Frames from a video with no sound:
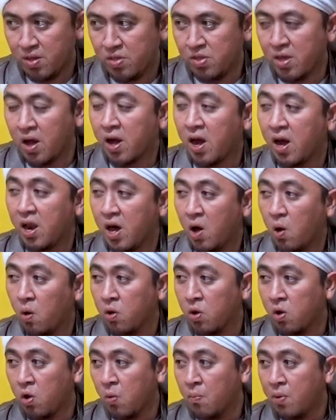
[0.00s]
jagalah
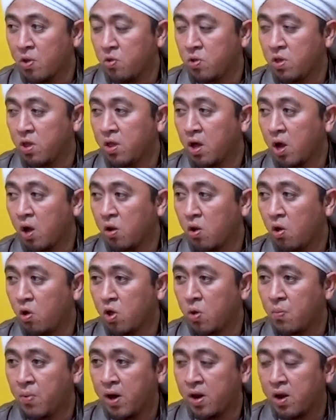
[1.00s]
Allah maksudnya jaga Allah
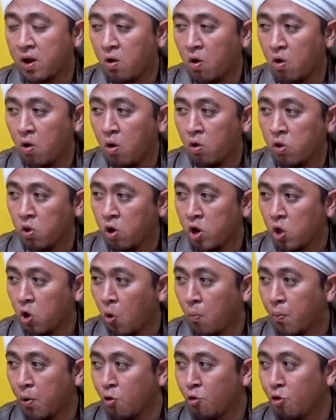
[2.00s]
gimana kok Allah ini
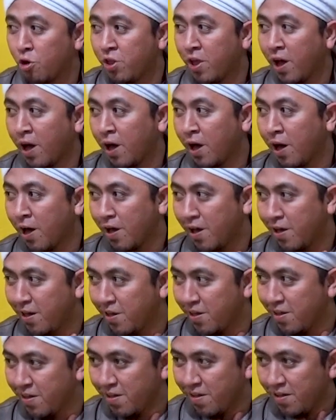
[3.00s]
kok perlu dijaga
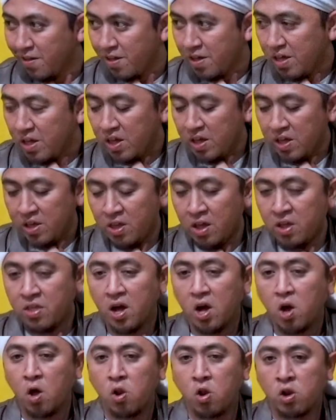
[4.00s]
ya
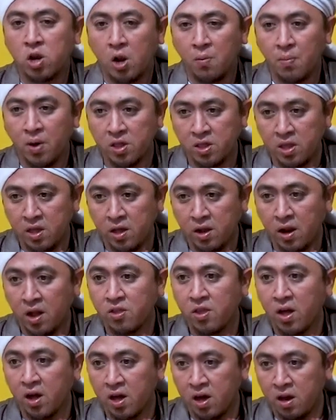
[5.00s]
jaga Allah dalam hati
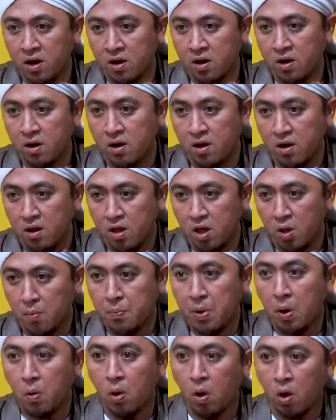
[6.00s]
rasakan
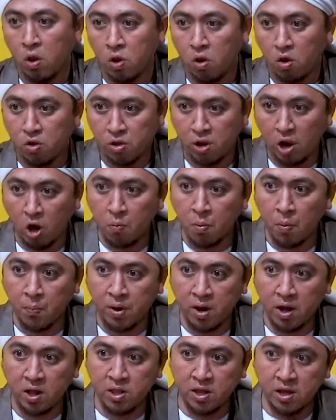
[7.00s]
bahwa Allah selalu
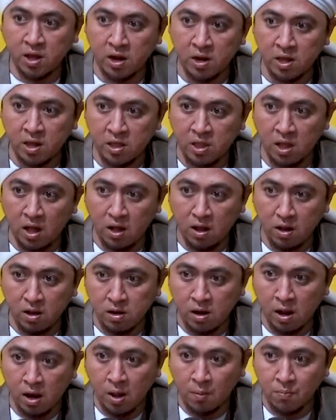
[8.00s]
memperhatikan kita
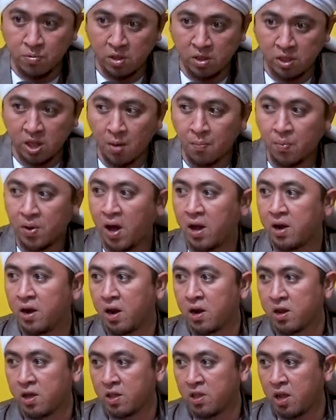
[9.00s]
dalam setiap
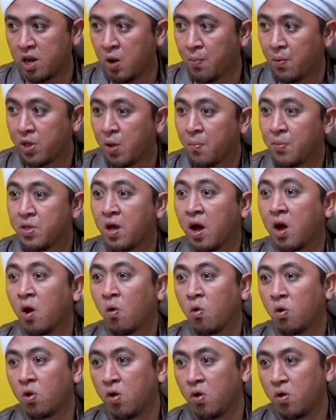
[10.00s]
keadaan kita ini namanya menjaga
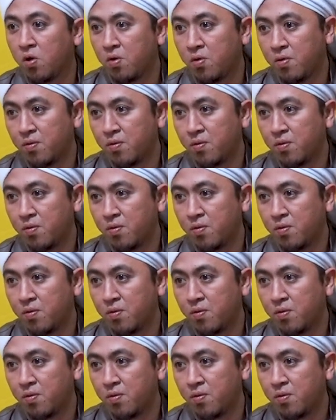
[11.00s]
Allah